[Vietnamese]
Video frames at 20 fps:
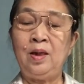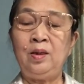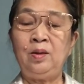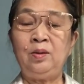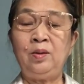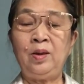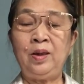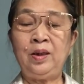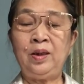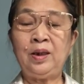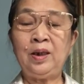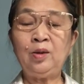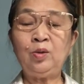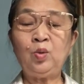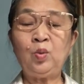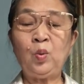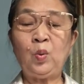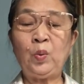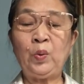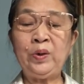thì cái
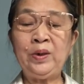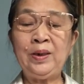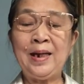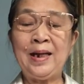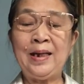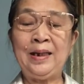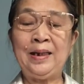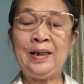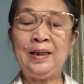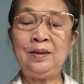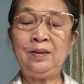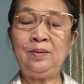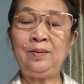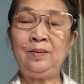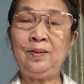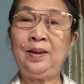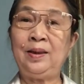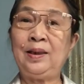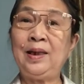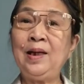tuổi này á,
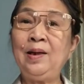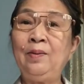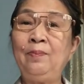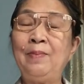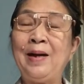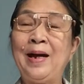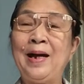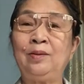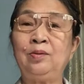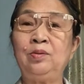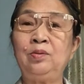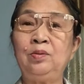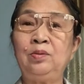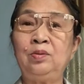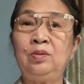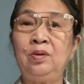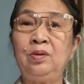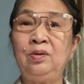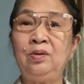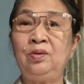thì các bạn
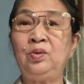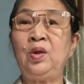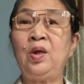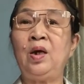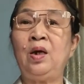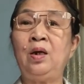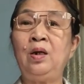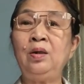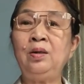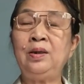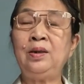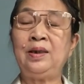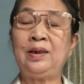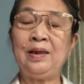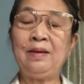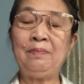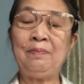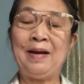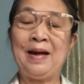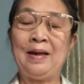từ nhỏ thì
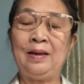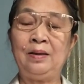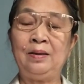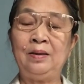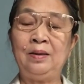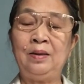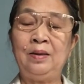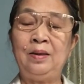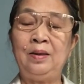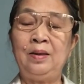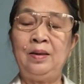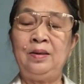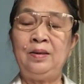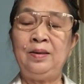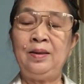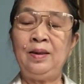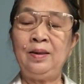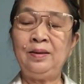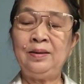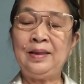các bạn
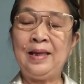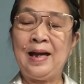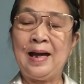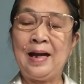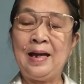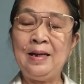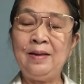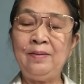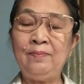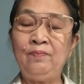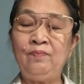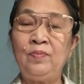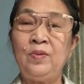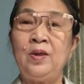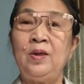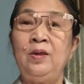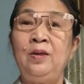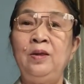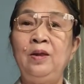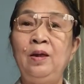vất vả
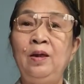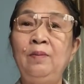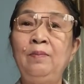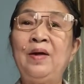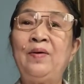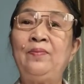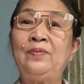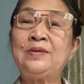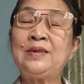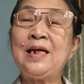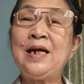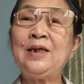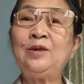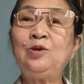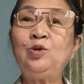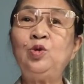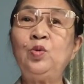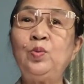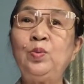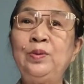nhưng mà sang
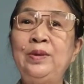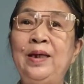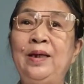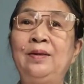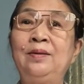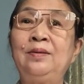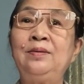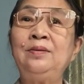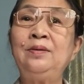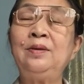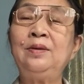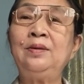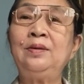trung dận á,